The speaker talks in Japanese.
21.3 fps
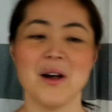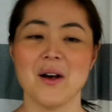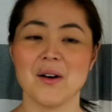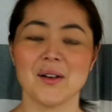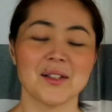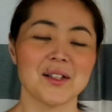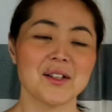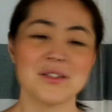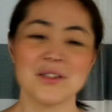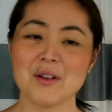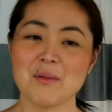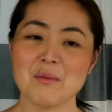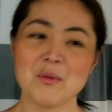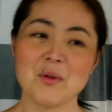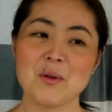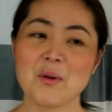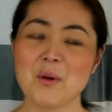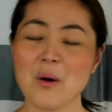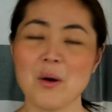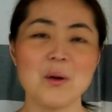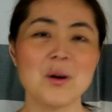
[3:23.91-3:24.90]
私は
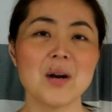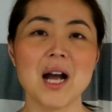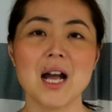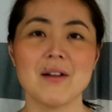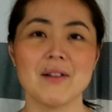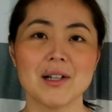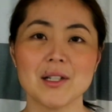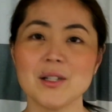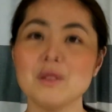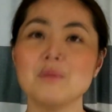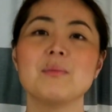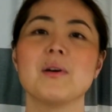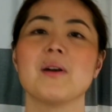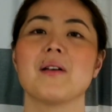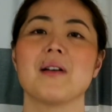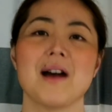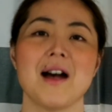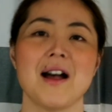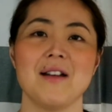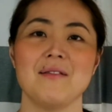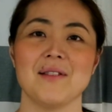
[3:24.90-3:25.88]
もう今回はルンバを
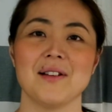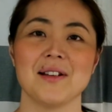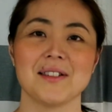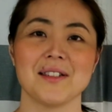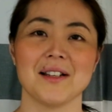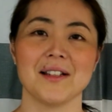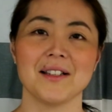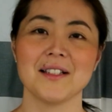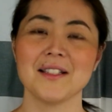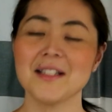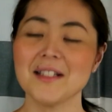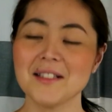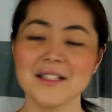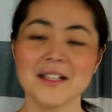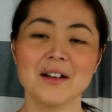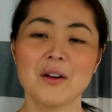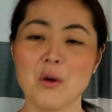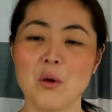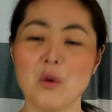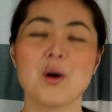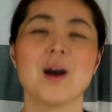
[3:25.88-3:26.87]
買いました。で、全
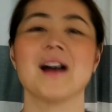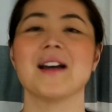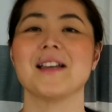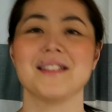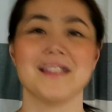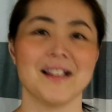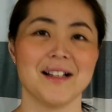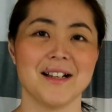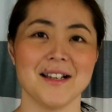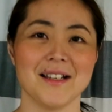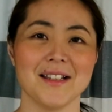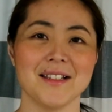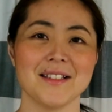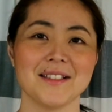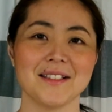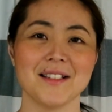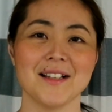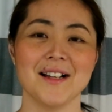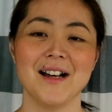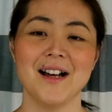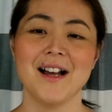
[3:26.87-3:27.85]
然後悔してないで
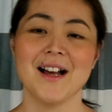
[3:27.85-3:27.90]
す。